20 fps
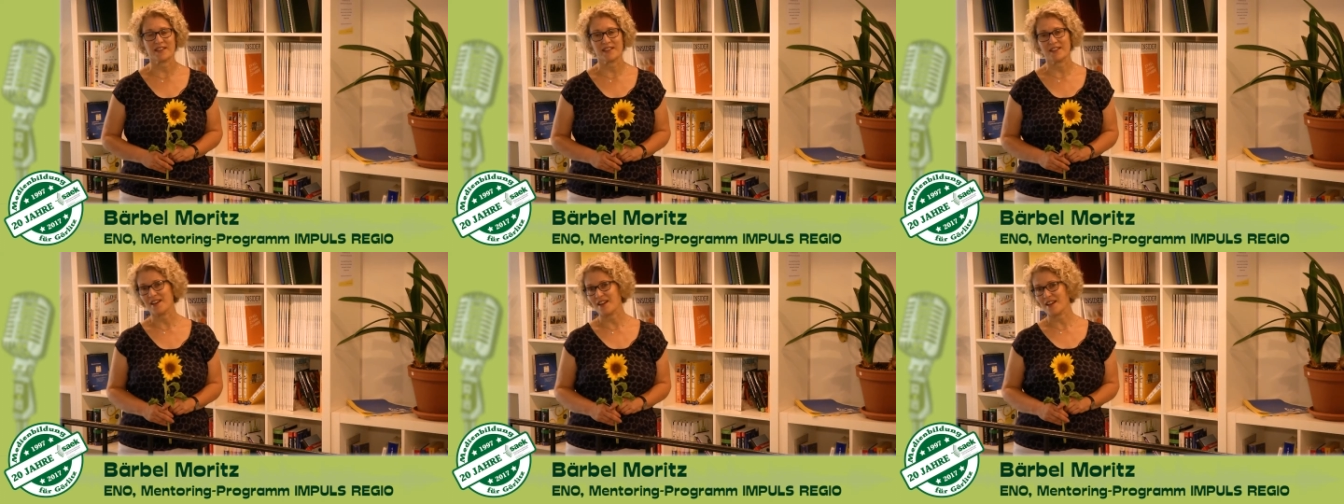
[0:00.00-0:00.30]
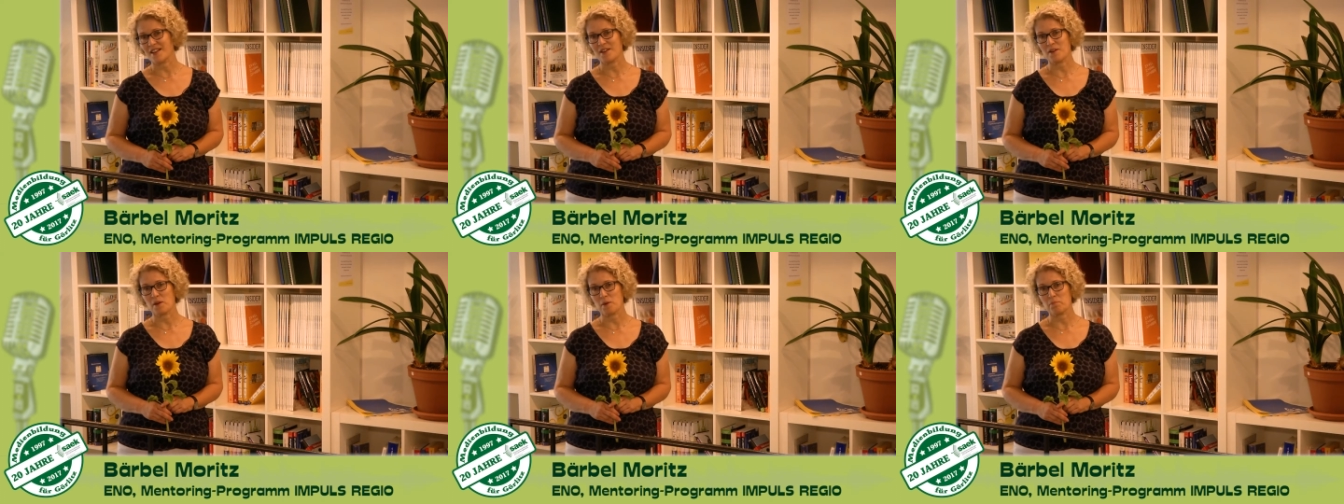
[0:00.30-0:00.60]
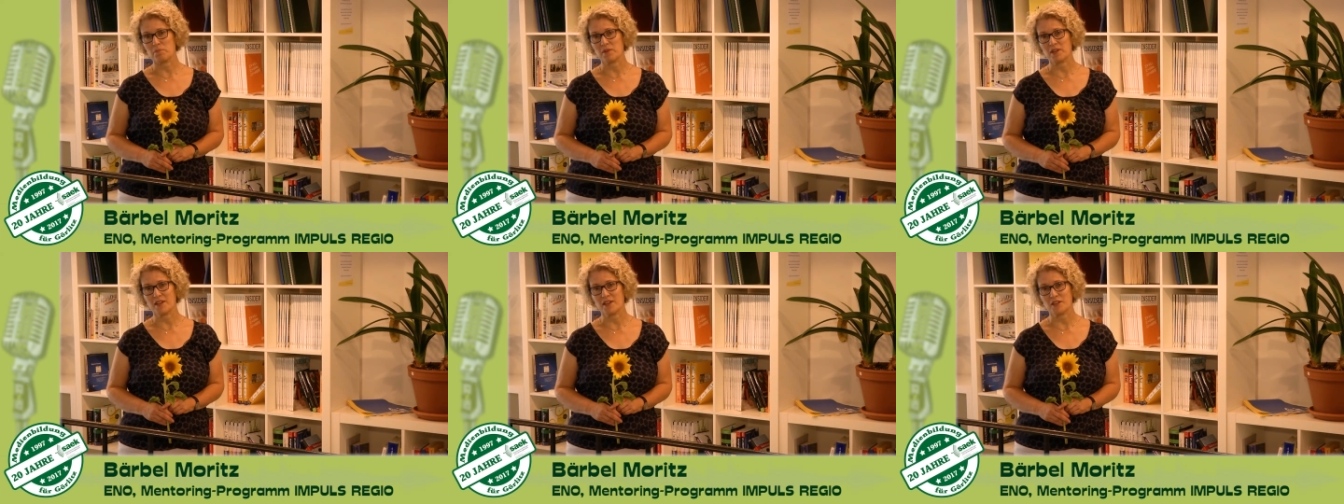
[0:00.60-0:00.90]
egal
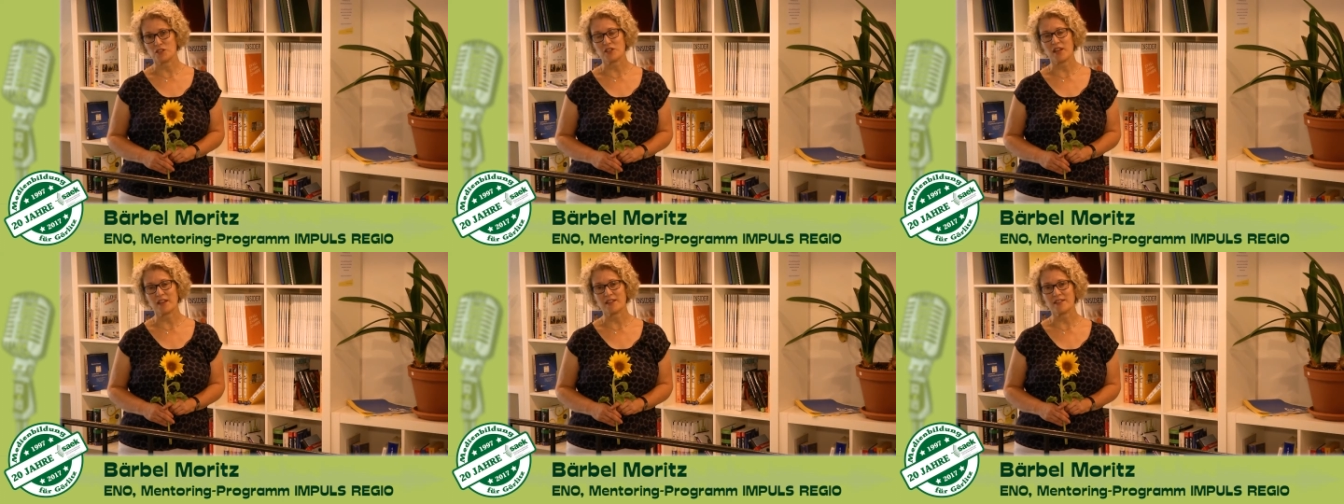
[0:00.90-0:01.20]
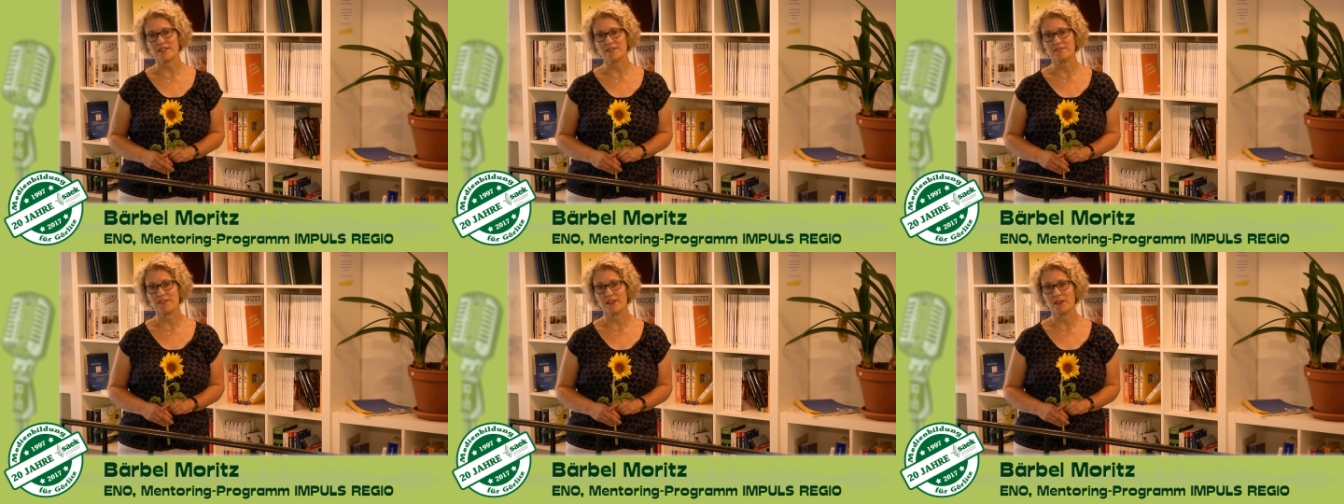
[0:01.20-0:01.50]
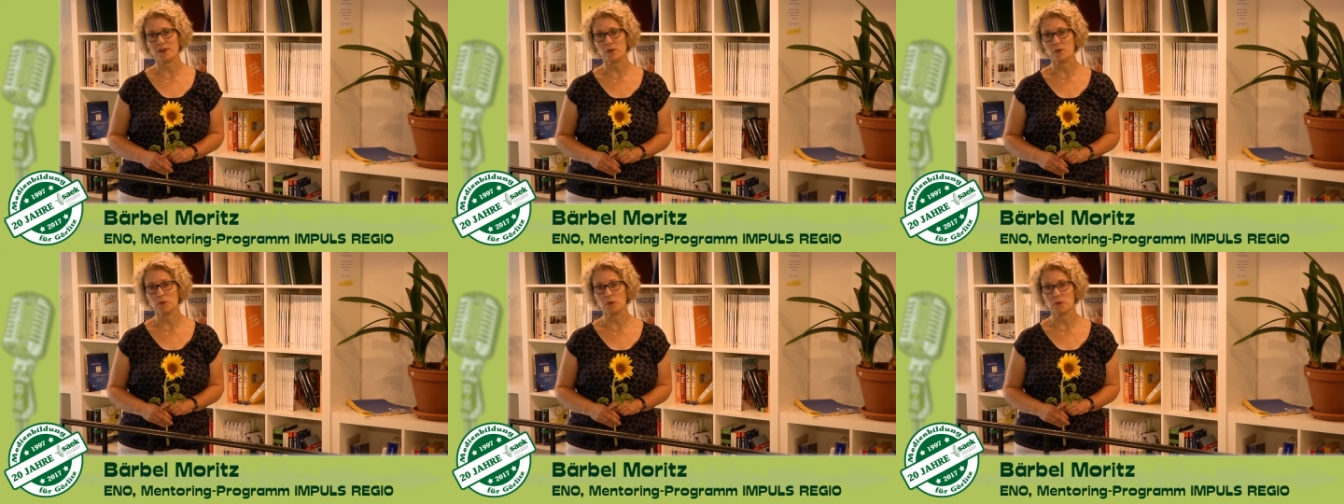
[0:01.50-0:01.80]
ob in der
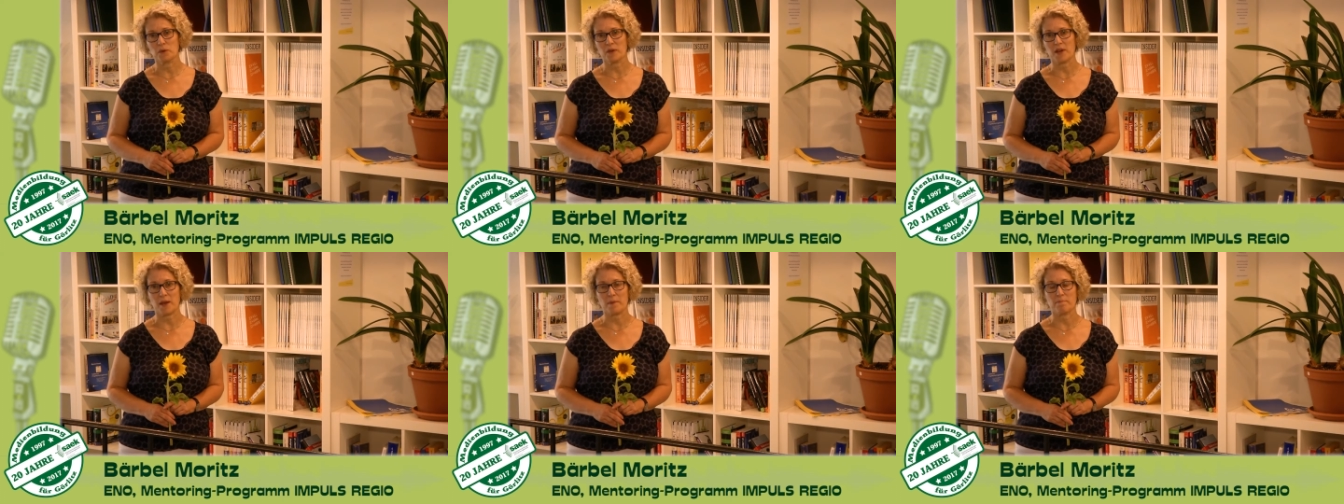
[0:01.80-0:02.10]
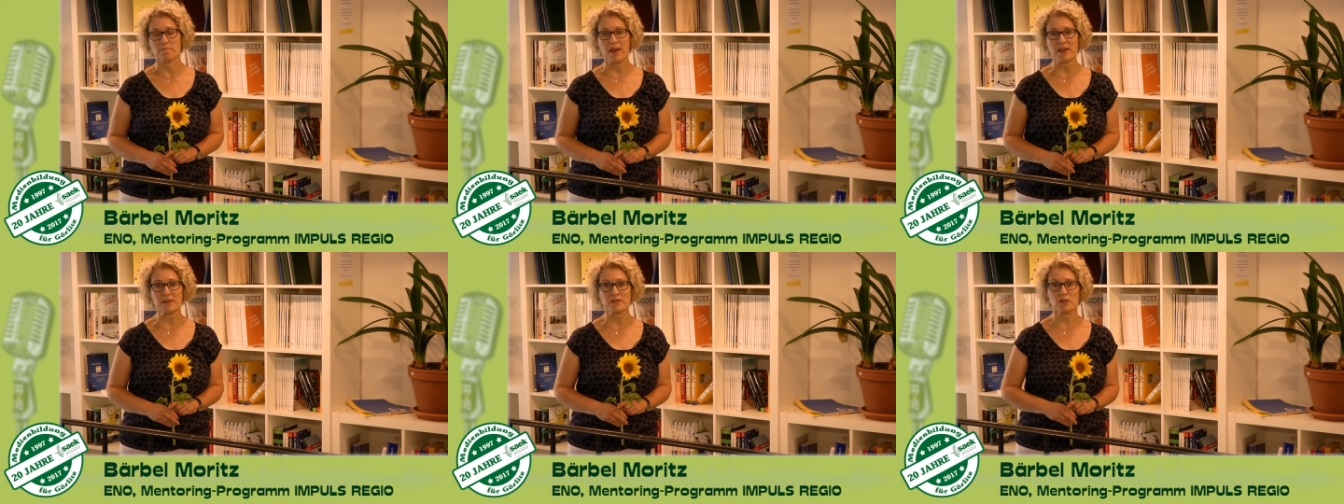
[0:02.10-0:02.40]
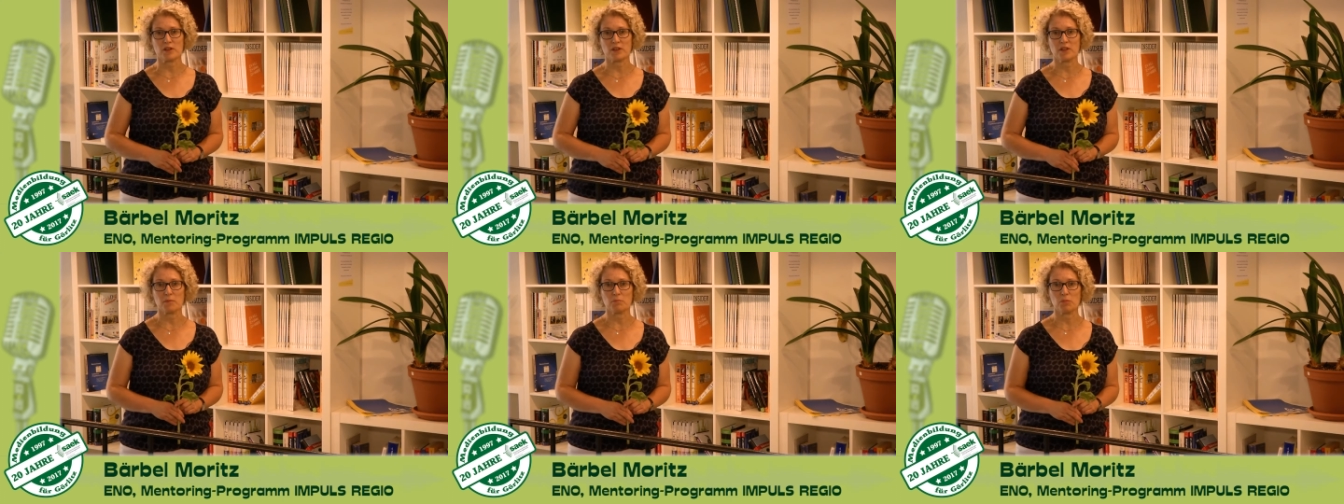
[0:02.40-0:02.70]
Stadtentwicklung oder im
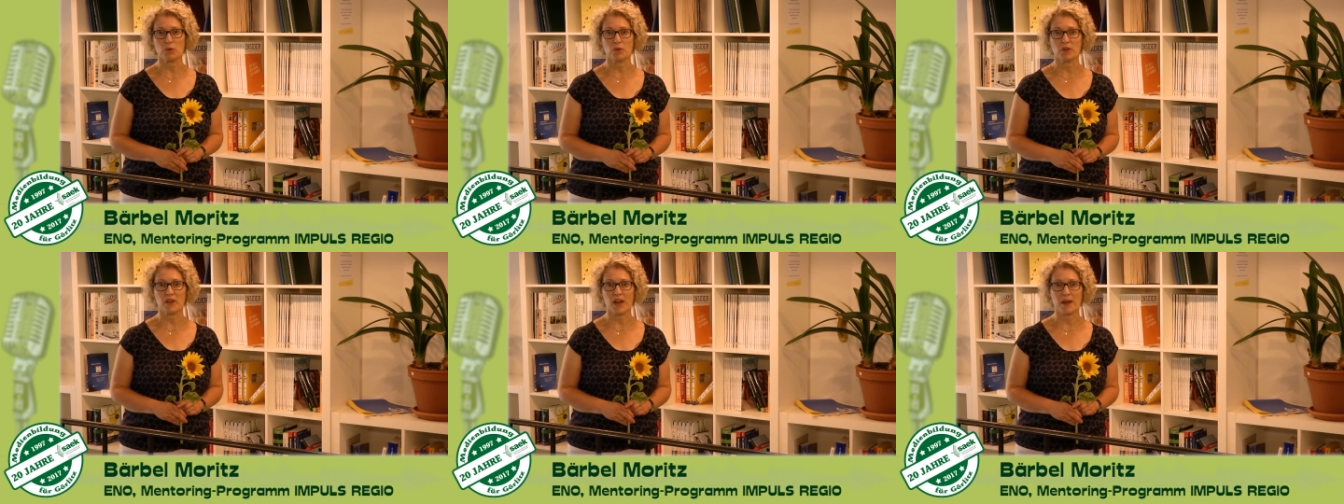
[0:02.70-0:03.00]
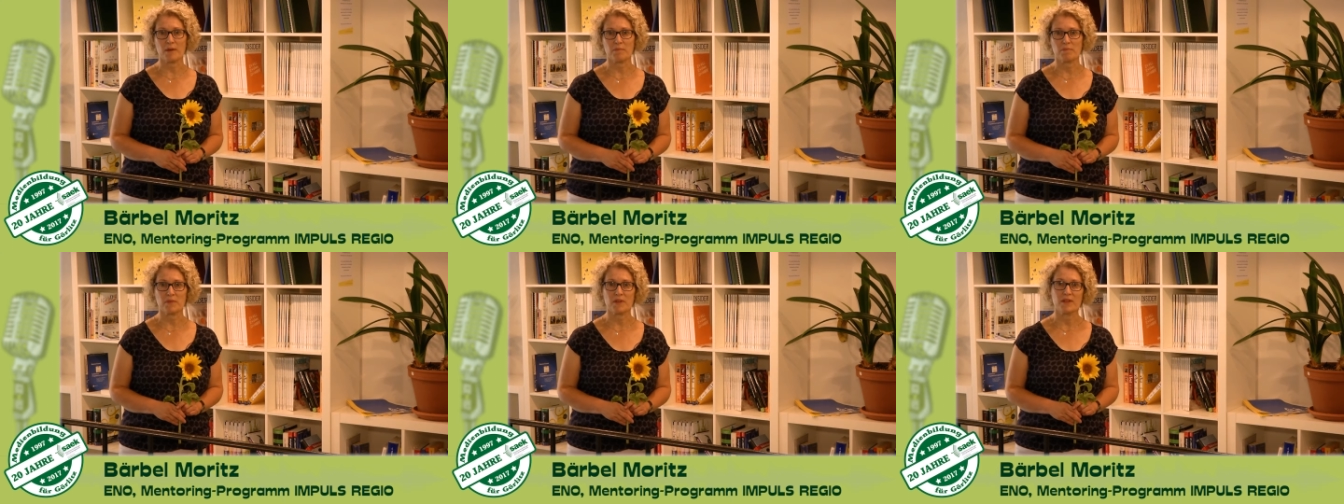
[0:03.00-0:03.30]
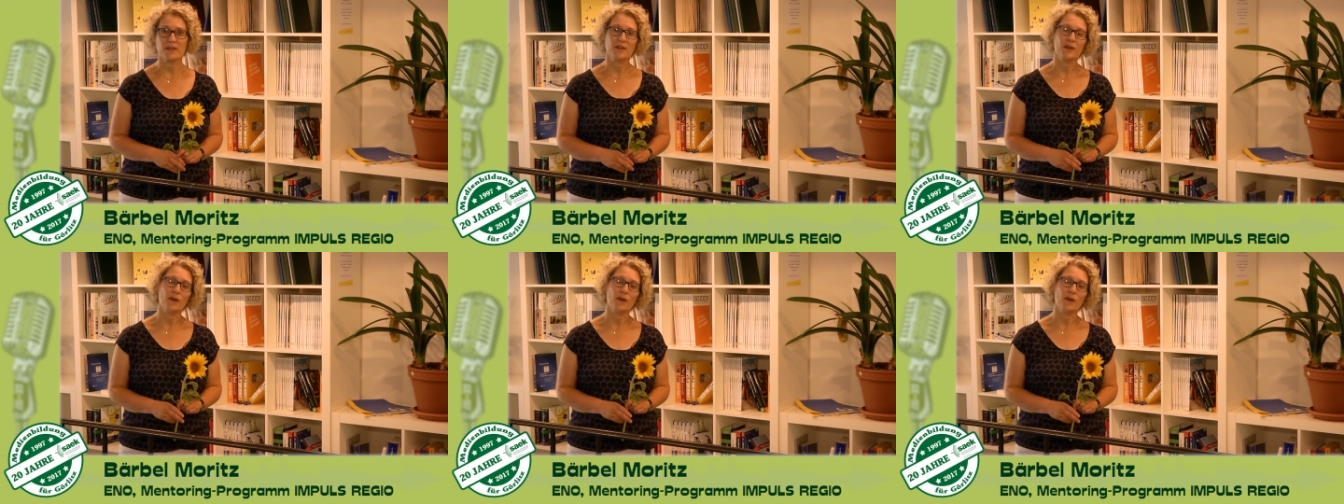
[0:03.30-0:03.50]
Mentoring-Programm.